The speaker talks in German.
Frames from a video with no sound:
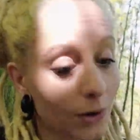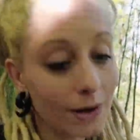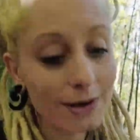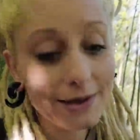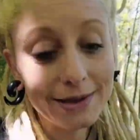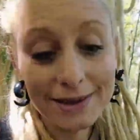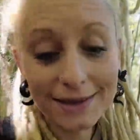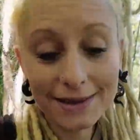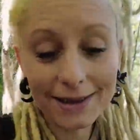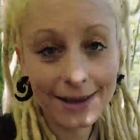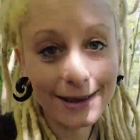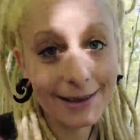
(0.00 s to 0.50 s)

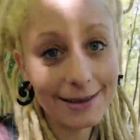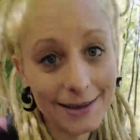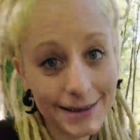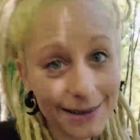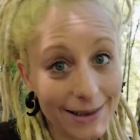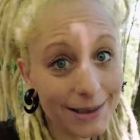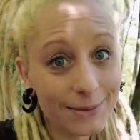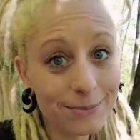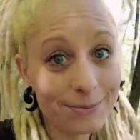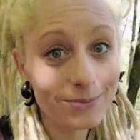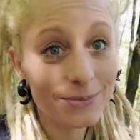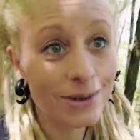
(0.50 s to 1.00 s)
Dualität
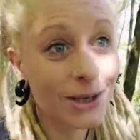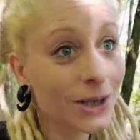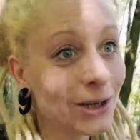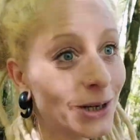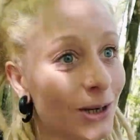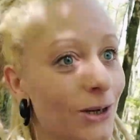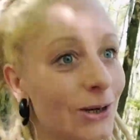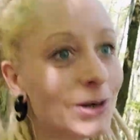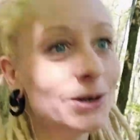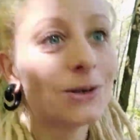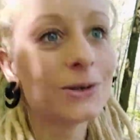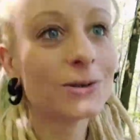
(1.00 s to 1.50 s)
leben
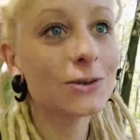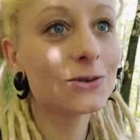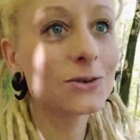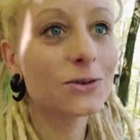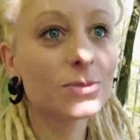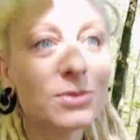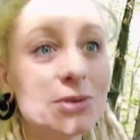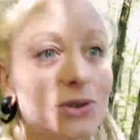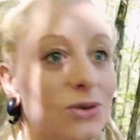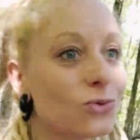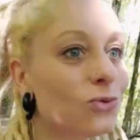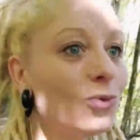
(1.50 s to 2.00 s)
und
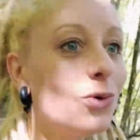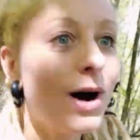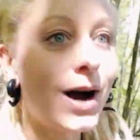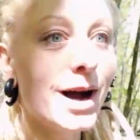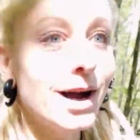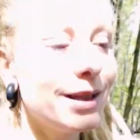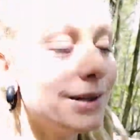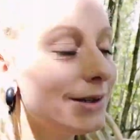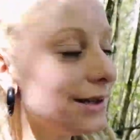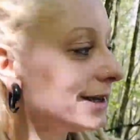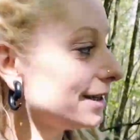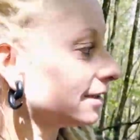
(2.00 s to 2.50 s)
somit
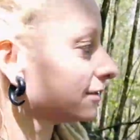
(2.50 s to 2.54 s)
duale